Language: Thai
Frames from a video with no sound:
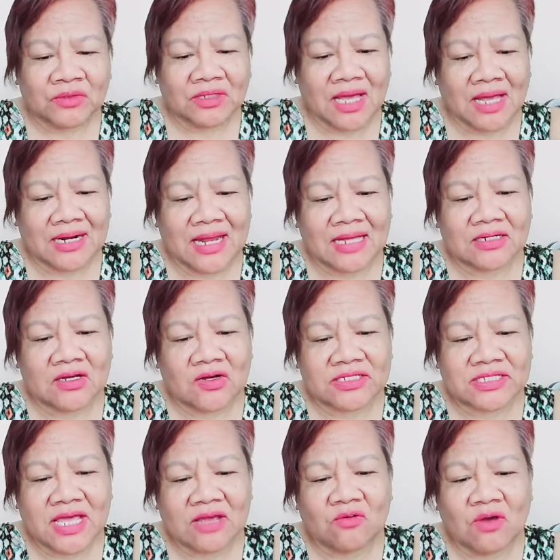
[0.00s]
ทางร้านขอ
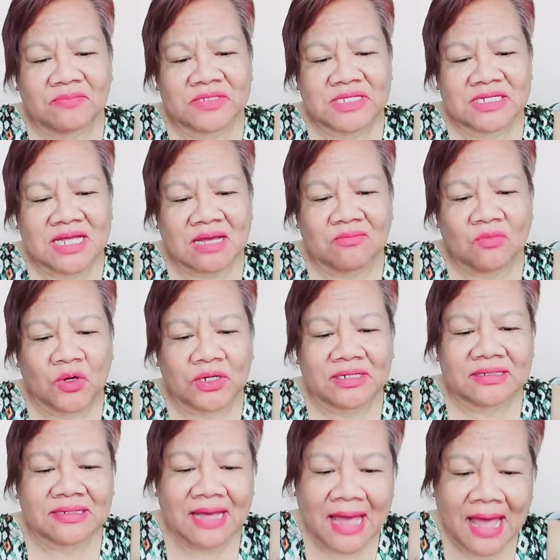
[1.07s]
แจ้งความจริงทั้งหมด
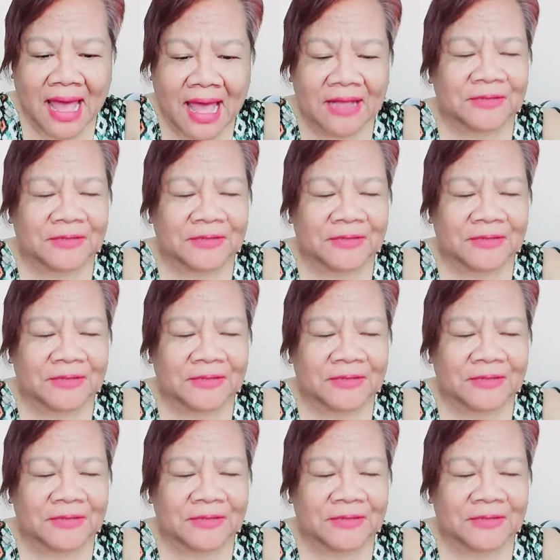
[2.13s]
ค่ะ